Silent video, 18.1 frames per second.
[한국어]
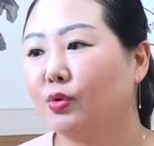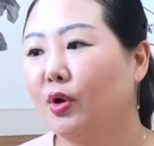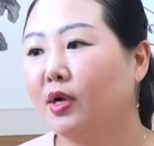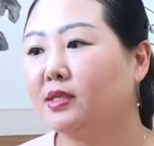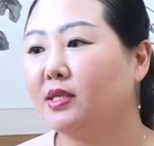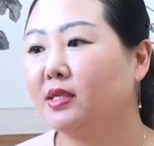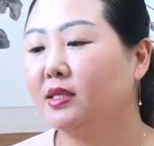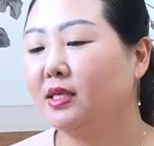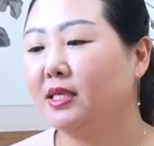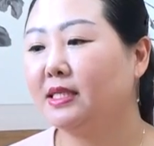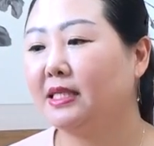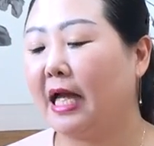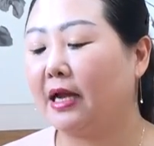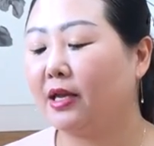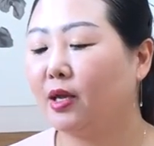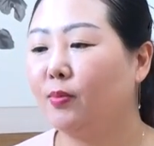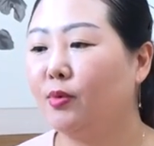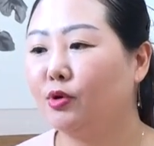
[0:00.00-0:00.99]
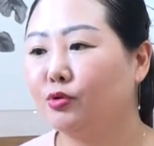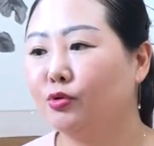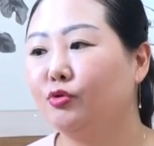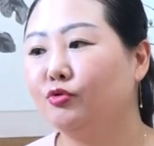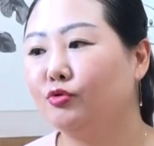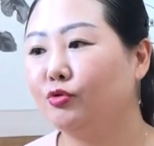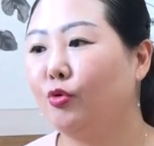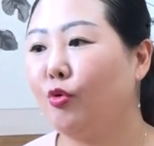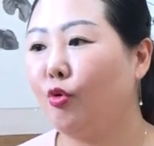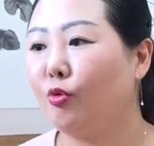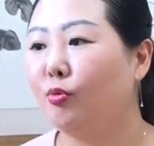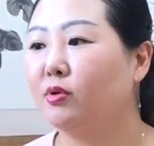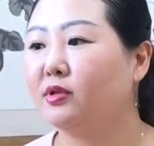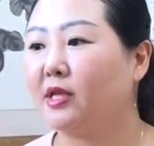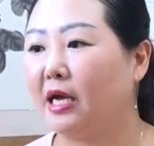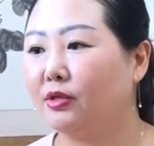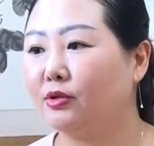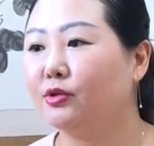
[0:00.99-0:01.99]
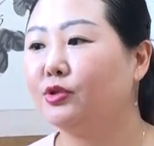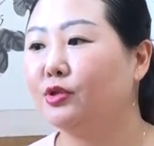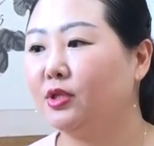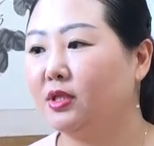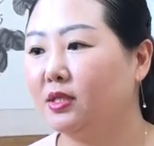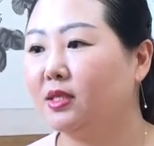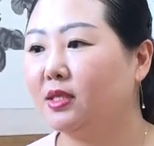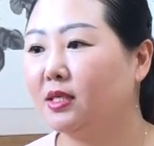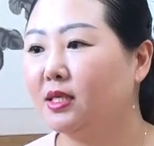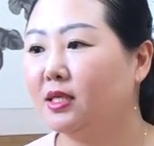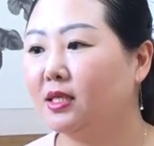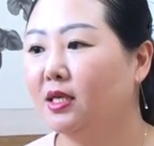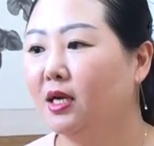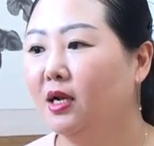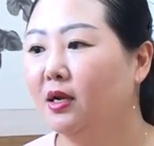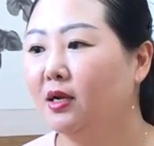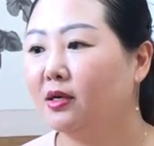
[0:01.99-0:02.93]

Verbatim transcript: 또 학생들이 단계별로 초중 고급으로 나눌 수 있는 네.